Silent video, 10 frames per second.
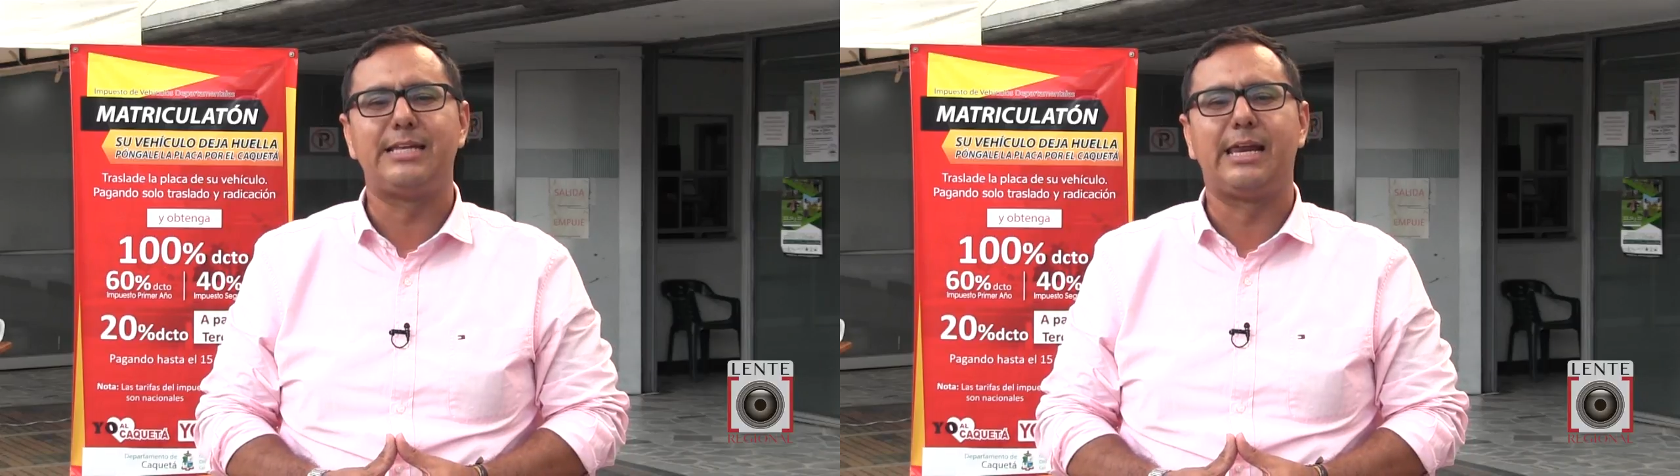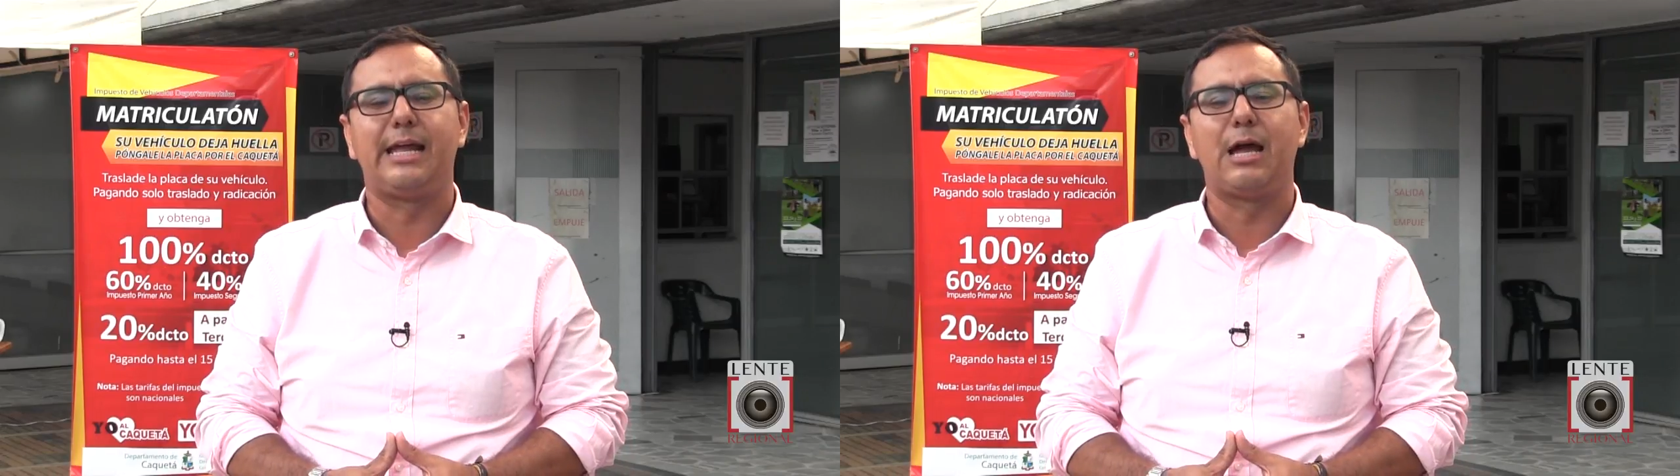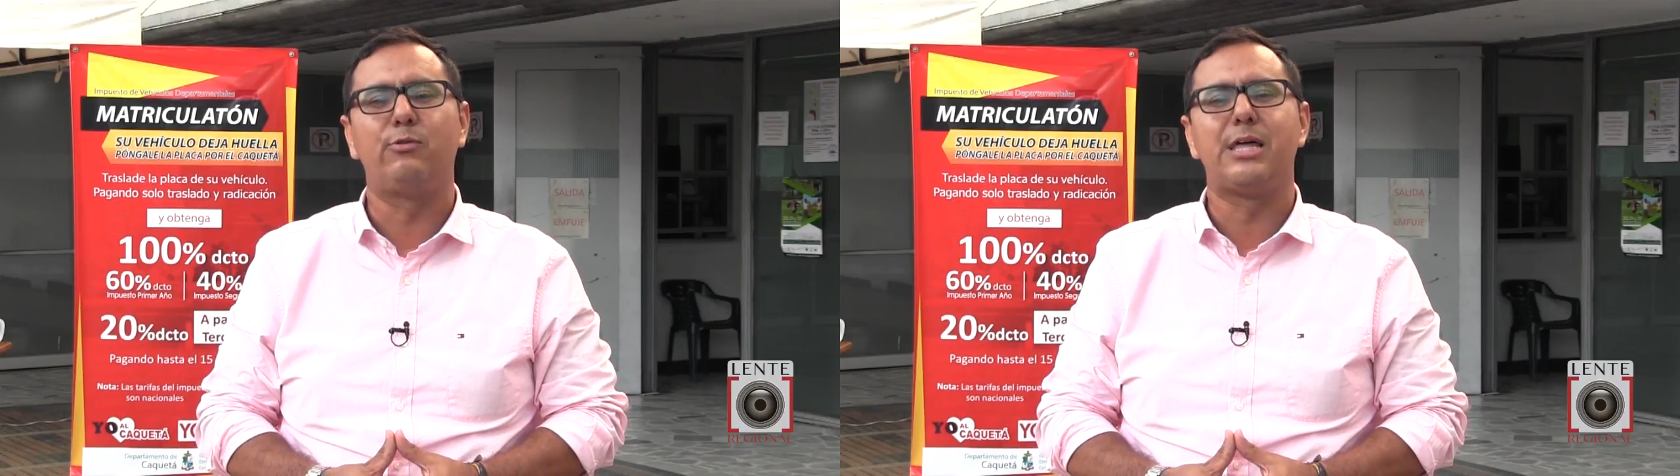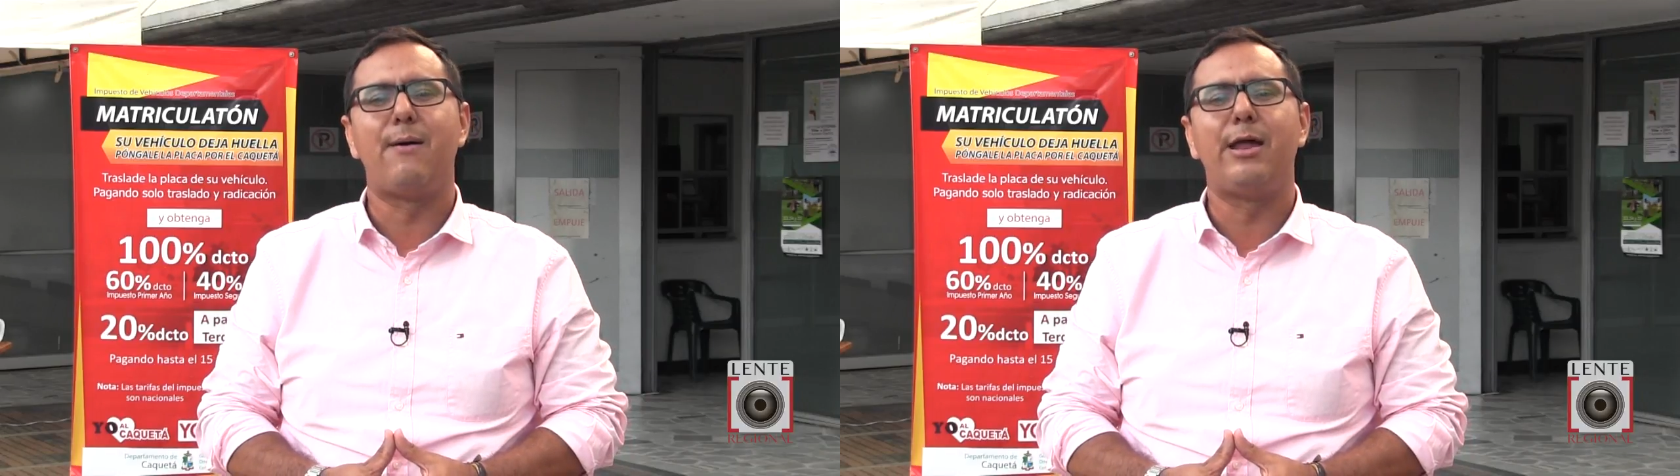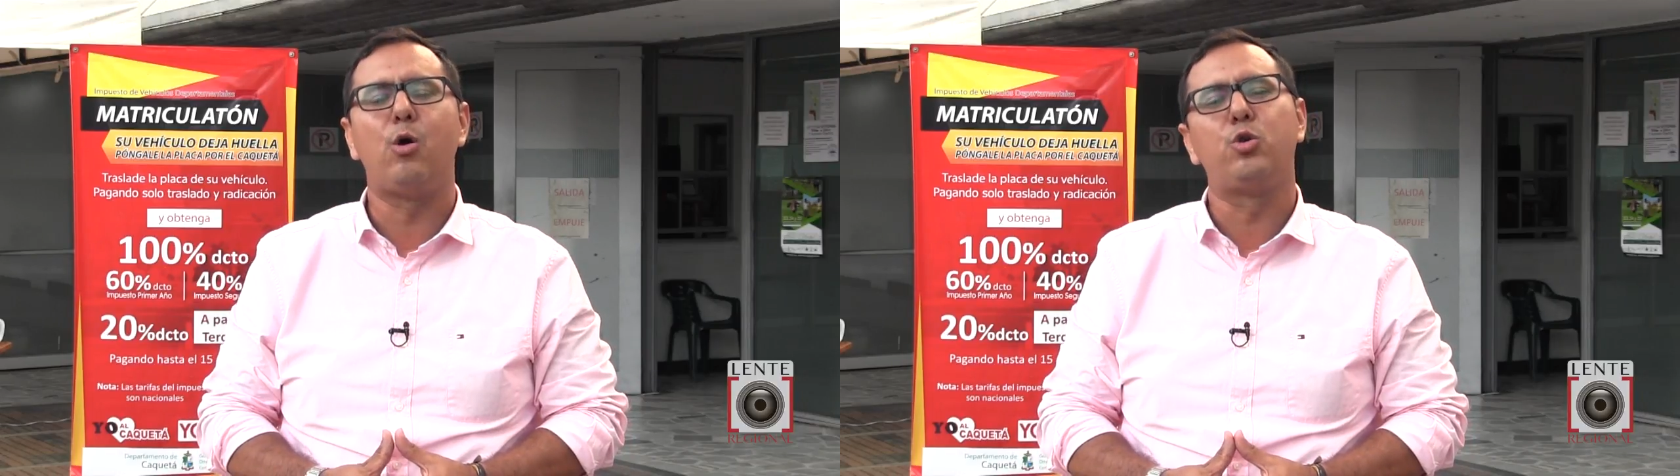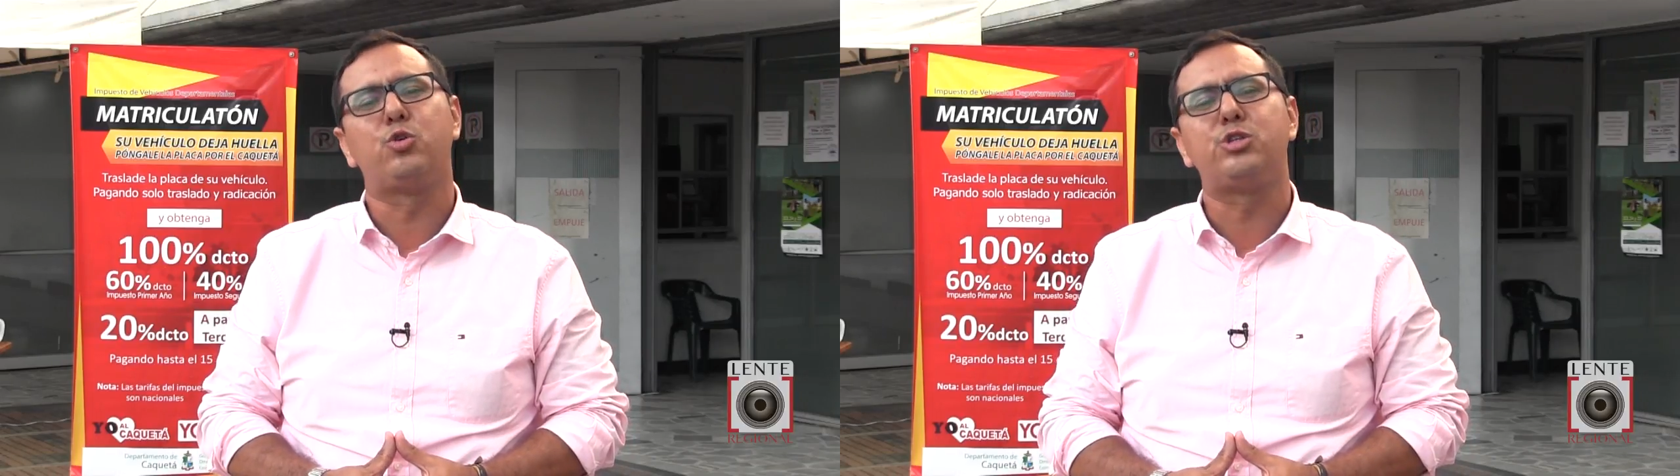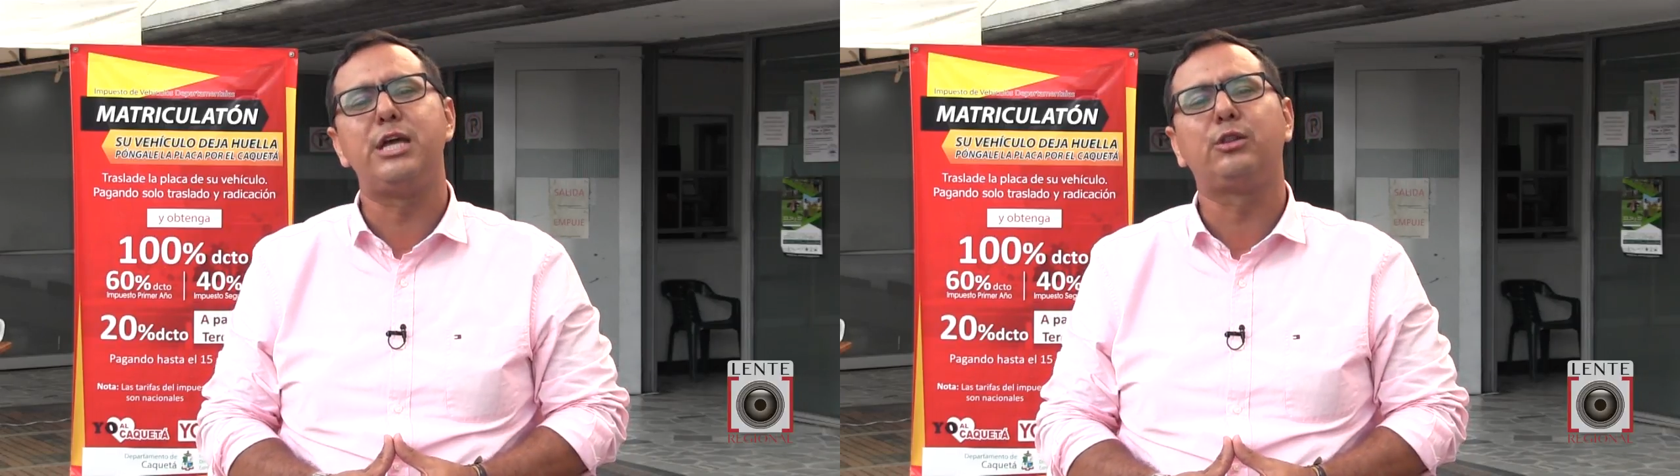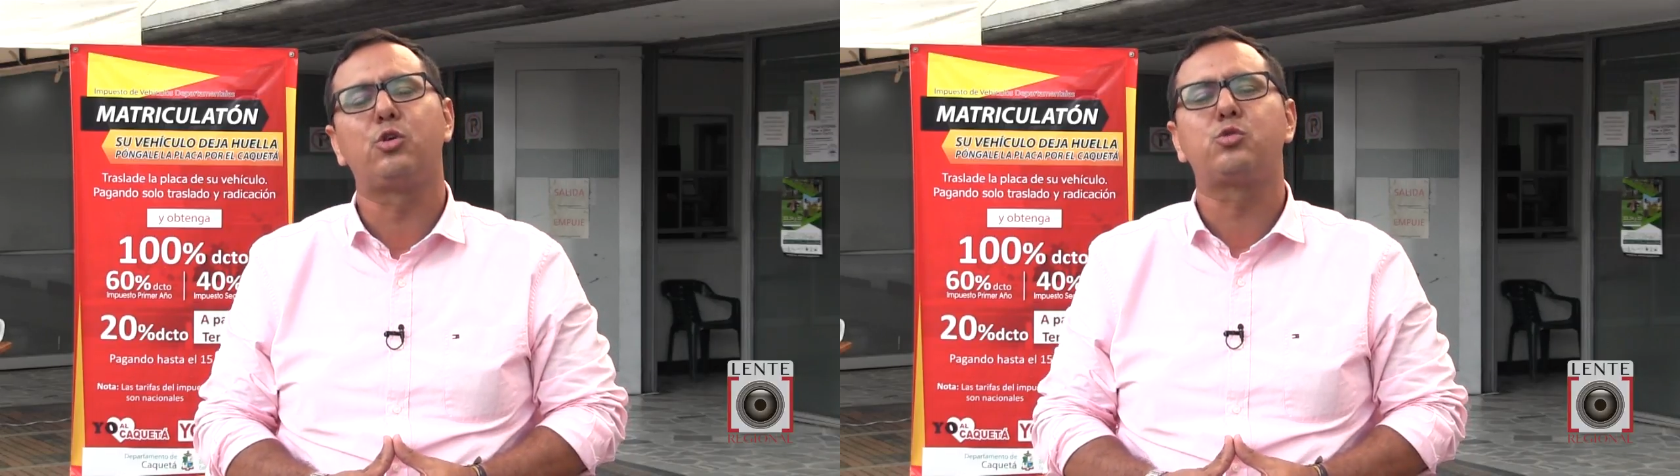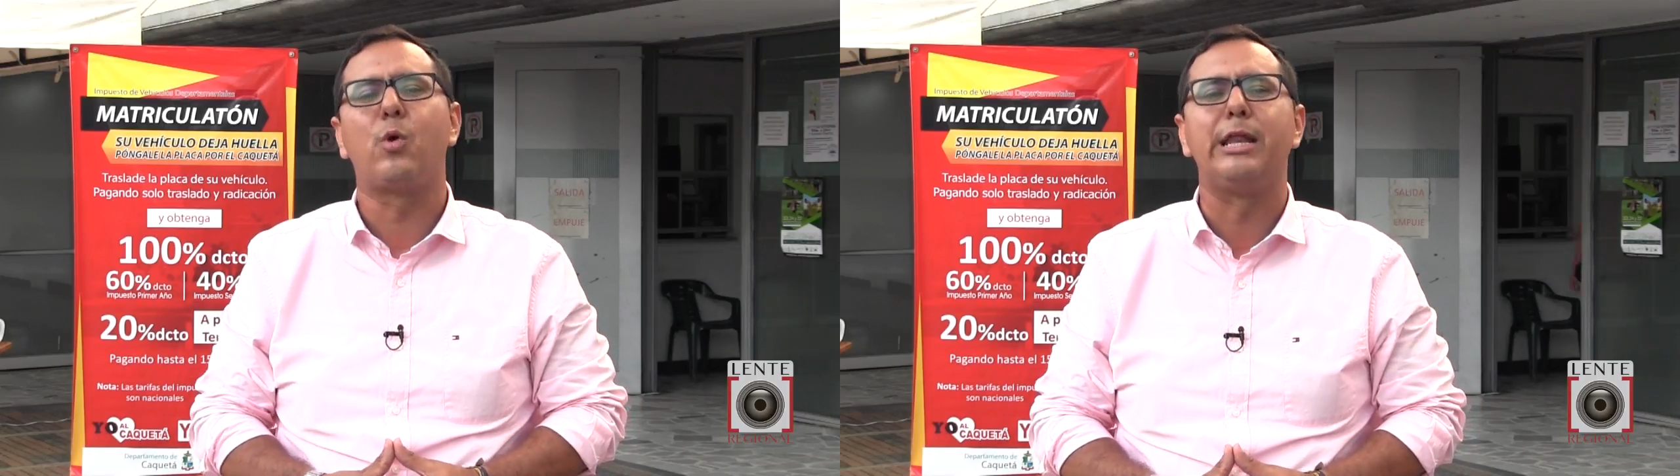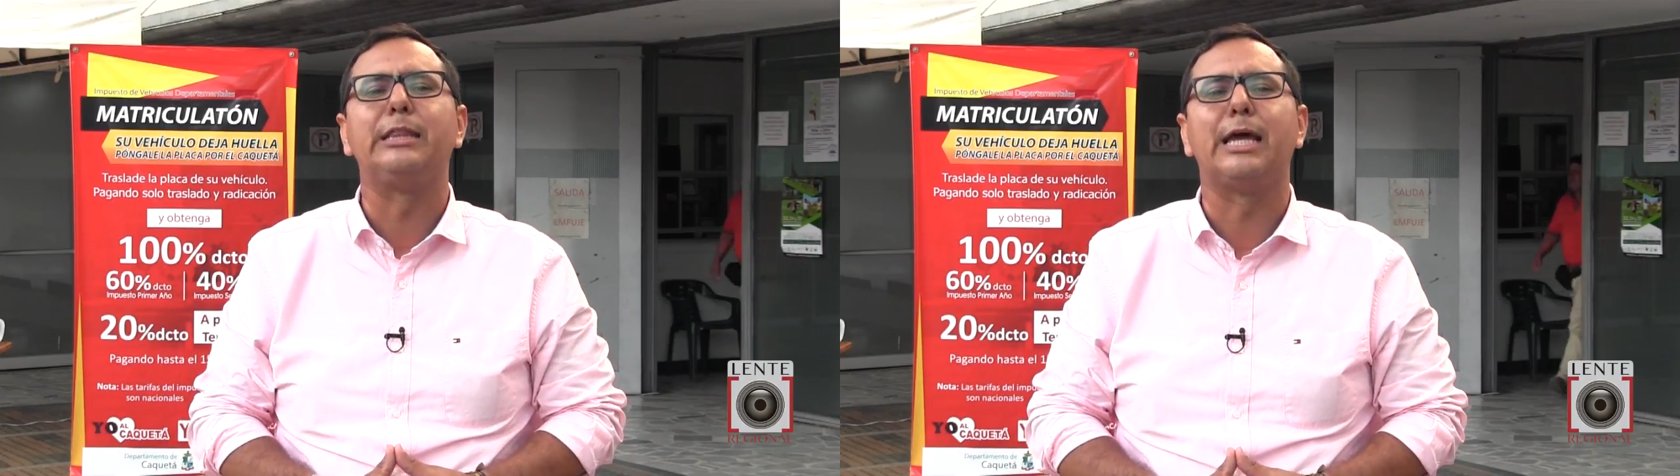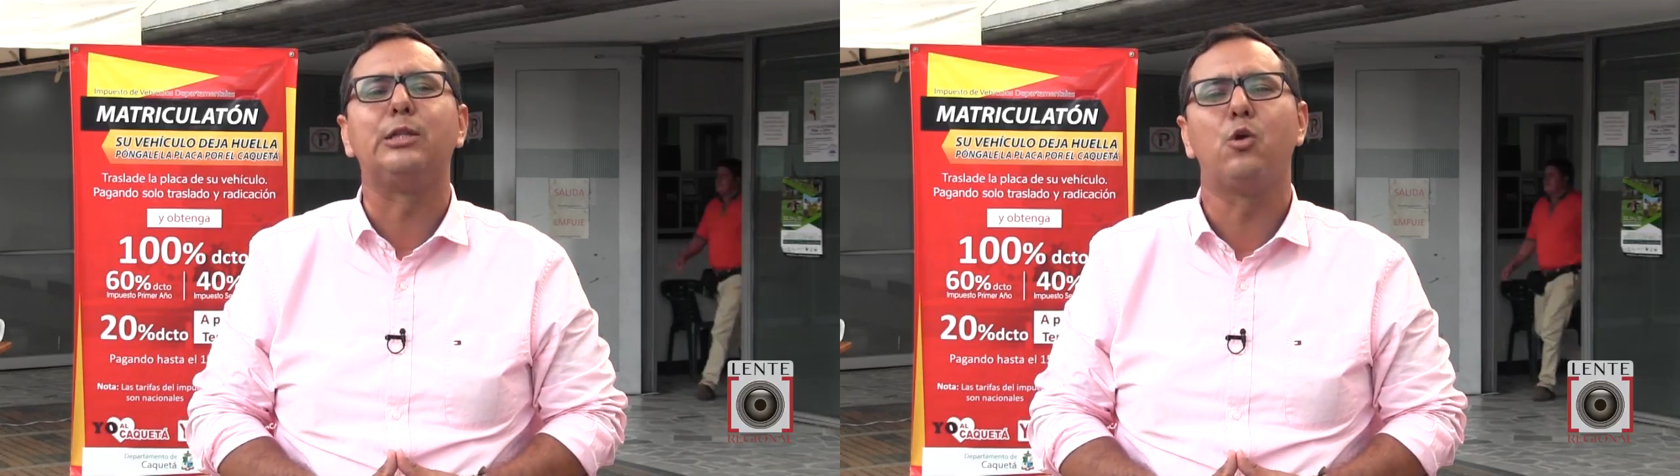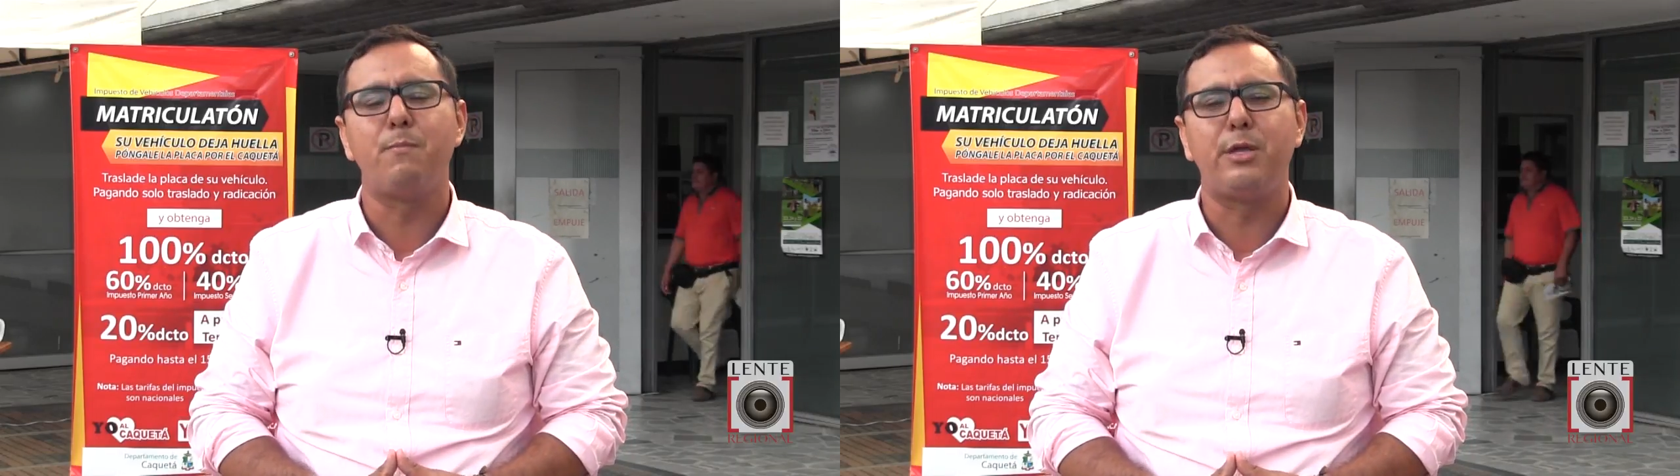se recaudaban 842